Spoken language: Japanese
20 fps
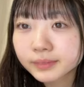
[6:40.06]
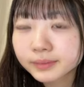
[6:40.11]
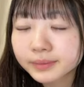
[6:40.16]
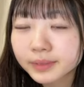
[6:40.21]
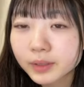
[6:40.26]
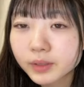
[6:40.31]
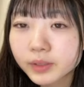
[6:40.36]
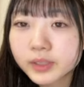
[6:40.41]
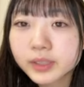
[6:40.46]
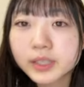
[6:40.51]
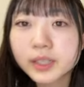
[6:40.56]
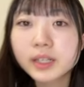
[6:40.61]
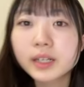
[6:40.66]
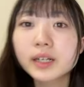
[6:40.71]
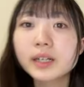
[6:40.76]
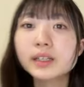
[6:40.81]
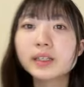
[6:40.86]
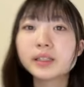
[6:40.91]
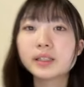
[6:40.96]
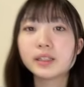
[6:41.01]
5時間
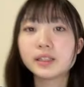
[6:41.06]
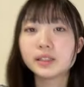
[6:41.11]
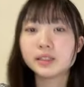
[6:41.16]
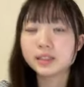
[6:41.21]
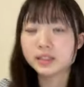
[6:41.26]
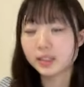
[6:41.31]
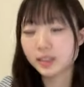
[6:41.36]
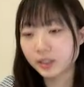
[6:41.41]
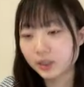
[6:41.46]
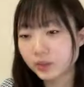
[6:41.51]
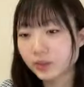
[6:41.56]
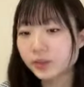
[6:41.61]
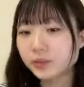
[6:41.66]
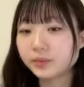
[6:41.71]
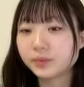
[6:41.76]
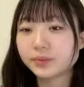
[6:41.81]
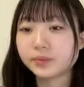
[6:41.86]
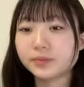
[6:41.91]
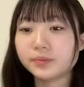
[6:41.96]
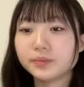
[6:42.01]
半なんですけど、
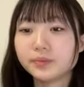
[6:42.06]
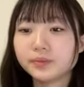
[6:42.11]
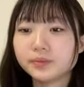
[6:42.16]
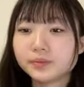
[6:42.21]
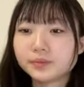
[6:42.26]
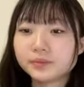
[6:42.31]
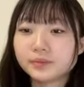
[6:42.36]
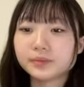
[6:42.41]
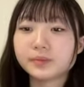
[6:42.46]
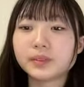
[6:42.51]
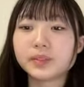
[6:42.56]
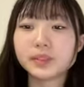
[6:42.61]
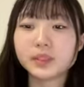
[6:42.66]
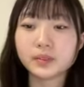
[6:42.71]
まあ、